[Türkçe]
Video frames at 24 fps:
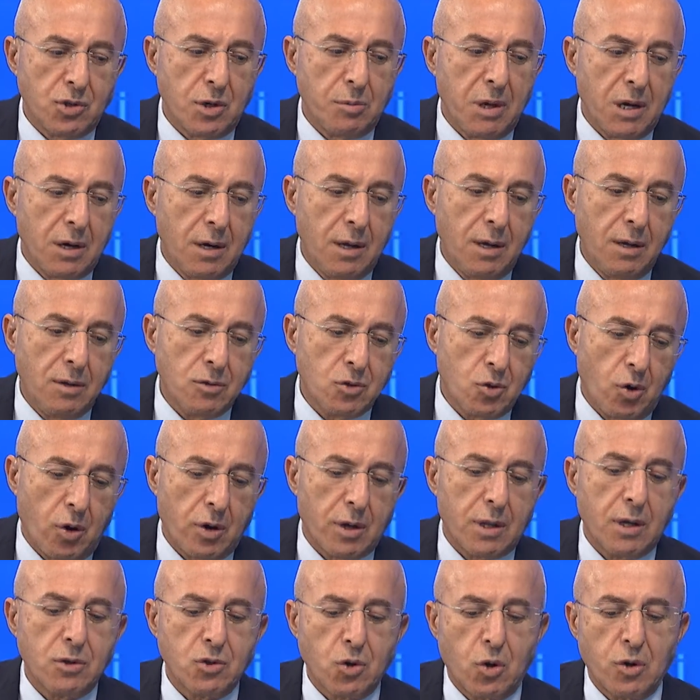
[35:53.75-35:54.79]
Önce birini
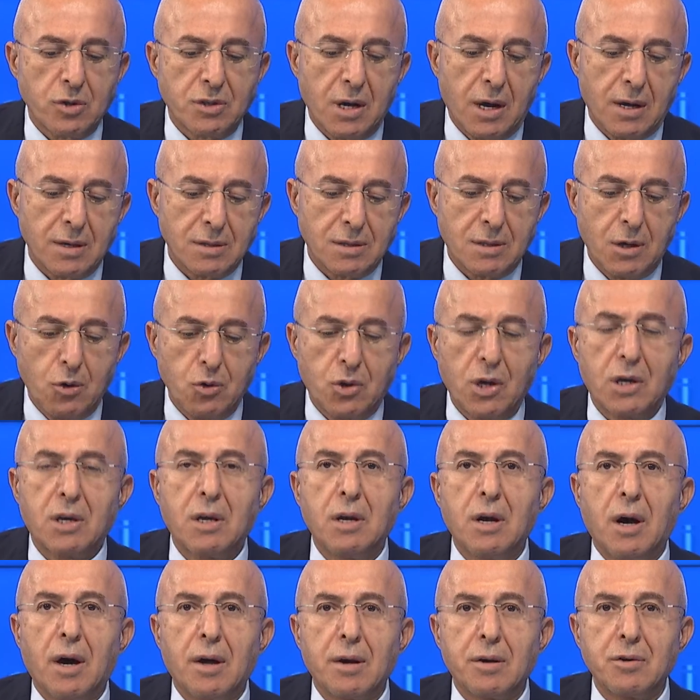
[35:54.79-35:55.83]
sonra da son seansta
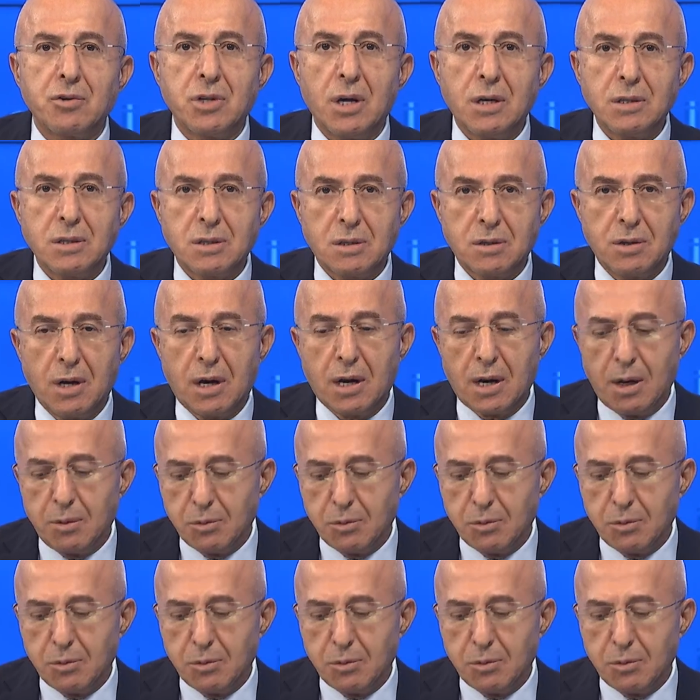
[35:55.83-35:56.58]
ötekini ağırlayacağız